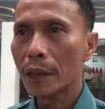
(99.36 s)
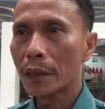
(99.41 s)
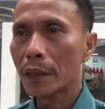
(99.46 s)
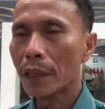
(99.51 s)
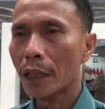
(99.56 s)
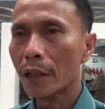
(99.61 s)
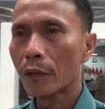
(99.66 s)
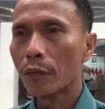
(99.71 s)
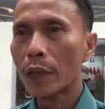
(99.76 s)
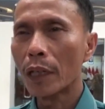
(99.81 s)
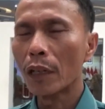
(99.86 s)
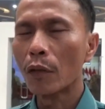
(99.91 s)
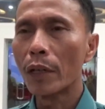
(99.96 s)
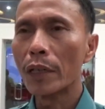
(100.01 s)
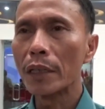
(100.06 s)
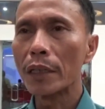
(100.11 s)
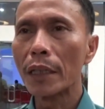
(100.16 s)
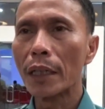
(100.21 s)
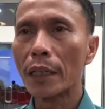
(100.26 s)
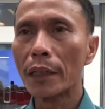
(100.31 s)
kita
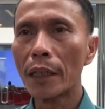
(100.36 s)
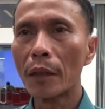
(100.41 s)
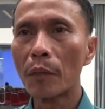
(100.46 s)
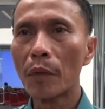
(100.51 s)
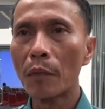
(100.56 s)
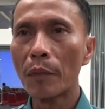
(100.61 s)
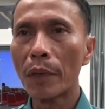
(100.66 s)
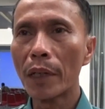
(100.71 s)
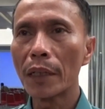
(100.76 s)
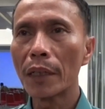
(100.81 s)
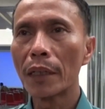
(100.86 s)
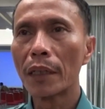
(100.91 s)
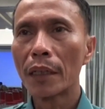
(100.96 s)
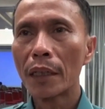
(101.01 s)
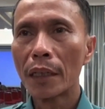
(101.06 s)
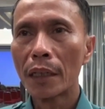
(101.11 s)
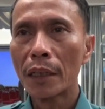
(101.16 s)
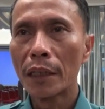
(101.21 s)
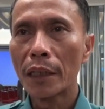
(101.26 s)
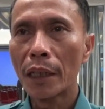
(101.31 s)
evaluasi ada memang
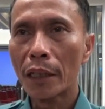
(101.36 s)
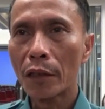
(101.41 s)
yang